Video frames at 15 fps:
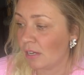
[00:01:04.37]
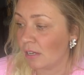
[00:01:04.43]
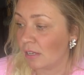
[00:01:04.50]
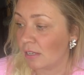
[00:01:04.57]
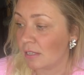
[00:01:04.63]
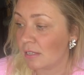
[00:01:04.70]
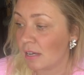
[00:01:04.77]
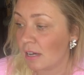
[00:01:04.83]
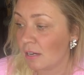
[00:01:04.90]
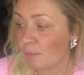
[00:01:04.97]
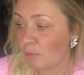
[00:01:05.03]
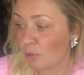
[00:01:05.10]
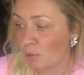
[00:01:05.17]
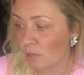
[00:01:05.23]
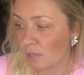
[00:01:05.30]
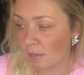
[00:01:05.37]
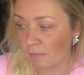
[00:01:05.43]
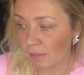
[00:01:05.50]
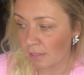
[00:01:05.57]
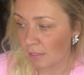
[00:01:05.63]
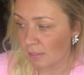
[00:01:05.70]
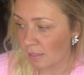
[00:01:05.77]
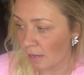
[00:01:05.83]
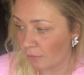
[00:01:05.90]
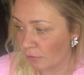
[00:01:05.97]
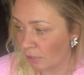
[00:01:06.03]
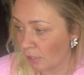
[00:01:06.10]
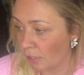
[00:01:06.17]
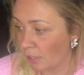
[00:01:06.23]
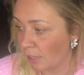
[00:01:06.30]
а, Сара пьет слова на
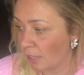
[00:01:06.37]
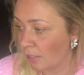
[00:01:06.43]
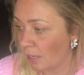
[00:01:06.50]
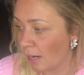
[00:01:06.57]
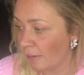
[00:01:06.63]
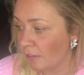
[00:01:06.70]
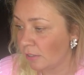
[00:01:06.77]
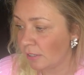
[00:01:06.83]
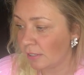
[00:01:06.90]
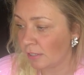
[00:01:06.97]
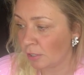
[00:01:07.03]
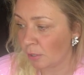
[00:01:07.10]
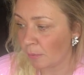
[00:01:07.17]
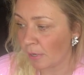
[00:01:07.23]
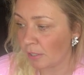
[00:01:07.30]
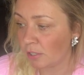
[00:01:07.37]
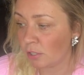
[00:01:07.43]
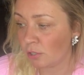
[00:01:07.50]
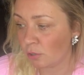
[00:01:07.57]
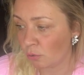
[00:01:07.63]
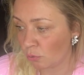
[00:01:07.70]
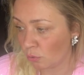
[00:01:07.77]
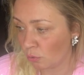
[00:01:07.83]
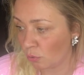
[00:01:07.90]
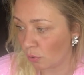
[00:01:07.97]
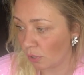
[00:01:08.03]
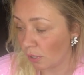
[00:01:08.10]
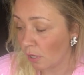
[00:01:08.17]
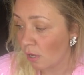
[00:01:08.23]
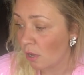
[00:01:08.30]
завтрак, ей нравится заниматься
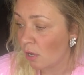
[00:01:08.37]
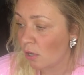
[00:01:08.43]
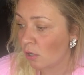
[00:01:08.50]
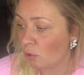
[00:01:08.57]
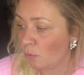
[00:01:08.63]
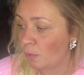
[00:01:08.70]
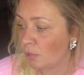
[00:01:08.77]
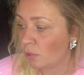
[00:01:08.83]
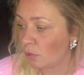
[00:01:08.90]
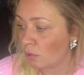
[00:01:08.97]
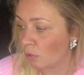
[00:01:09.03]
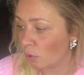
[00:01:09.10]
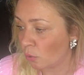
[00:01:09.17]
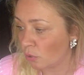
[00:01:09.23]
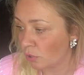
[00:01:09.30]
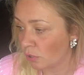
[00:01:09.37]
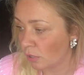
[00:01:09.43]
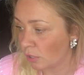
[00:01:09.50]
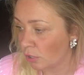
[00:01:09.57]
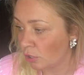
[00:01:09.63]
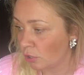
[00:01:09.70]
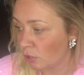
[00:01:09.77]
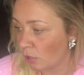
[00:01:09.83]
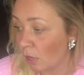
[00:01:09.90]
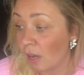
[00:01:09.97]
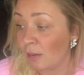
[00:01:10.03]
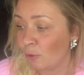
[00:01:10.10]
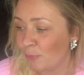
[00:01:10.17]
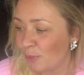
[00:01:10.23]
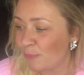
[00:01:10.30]
ерундой, любит роскошь,
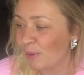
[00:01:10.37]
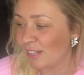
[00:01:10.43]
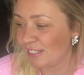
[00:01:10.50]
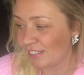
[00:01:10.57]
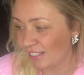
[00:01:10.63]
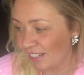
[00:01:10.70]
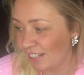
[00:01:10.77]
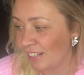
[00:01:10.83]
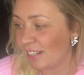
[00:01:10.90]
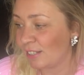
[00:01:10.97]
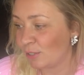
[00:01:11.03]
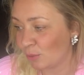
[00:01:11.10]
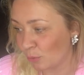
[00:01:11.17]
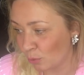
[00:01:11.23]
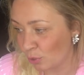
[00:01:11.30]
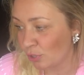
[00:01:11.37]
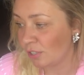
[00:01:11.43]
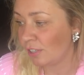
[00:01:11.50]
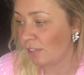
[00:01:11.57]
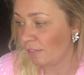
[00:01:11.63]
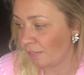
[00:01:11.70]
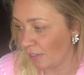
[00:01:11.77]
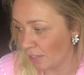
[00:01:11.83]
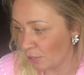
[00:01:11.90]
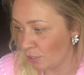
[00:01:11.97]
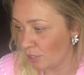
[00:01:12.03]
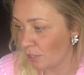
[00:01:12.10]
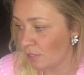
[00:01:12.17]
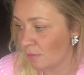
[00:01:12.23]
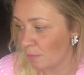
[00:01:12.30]
а, любит простые и роскошные
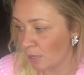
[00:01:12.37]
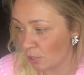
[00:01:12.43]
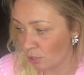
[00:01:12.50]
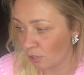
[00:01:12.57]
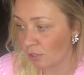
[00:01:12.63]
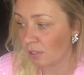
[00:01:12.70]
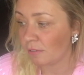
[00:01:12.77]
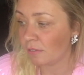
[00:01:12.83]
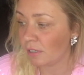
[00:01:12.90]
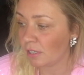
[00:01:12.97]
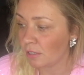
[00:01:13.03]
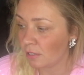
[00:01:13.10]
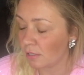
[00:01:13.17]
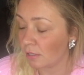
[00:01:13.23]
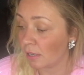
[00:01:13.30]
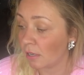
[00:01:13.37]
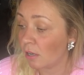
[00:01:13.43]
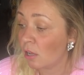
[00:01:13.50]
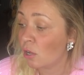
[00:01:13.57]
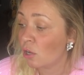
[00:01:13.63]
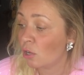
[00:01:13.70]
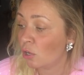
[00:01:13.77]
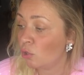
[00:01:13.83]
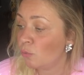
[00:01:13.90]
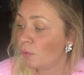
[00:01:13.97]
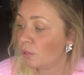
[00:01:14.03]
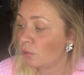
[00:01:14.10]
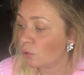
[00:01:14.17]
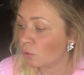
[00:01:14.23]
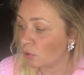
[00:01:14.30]
вещи, смешанные воедино,
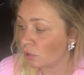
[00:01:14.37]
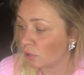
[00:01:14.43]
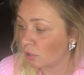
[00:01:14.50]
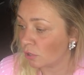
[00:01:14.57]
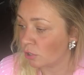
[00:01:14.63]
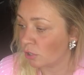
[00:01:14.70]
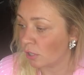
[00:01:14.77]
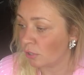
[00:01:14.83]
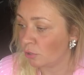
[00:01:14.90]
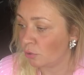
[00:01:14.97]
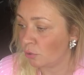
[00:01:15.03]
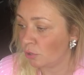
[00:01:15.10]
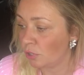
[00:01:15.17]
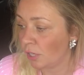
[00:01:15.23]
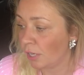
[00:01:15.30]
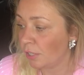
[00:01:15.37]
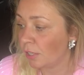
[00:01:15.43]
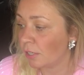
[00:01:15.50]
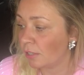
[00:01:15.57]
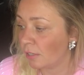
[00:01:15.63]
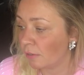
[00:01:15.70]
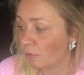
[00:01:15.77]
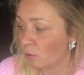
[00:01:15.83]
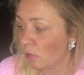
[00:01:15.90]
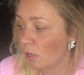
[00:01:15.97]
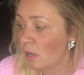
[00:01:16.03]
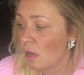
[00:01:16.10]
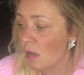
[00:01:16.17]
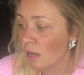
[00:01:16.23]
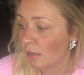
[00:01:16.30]
любит роскошь, ощущение
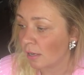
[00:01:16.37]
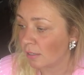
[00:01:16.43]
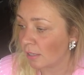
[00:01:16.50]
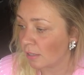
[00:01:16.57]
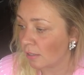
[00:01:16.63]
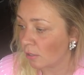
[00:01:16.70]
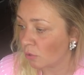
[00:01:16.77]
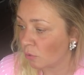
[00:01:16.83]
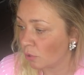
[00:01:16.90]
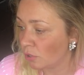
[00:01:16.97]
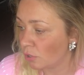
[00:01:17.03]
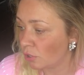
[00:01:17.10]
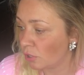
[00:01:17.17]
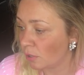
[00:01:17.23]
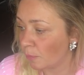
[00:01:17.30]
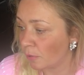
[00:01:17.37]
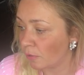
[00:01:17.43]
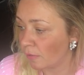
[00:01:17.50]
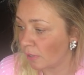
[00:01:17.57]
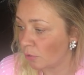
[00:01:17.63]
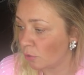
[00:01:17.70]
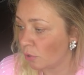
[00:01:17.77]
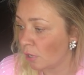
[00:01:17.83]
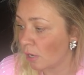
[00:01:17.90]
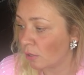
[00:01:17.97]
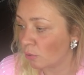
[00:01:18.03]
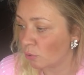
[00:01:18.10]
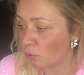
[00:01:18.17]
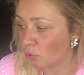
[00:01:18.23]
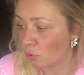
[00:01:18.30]
того, когда находишься под водой,
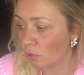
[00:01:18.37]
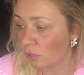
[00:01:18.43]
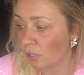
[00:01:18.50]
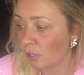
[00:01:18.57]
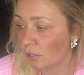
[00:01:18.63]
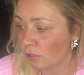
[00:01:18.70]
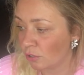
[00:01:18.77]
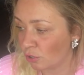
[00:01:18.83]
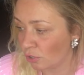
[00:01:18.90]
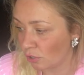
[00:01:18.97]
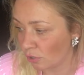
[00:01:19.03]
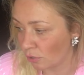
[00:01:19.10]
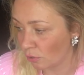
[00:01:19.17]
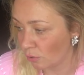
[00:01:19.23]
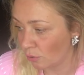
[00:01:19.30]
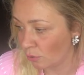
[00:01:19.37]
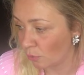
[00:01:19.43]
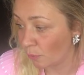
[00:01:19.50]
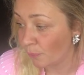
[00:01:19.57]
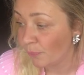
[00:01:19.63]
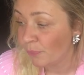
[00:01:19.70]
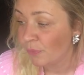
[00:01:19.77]
окруженной жидкостью.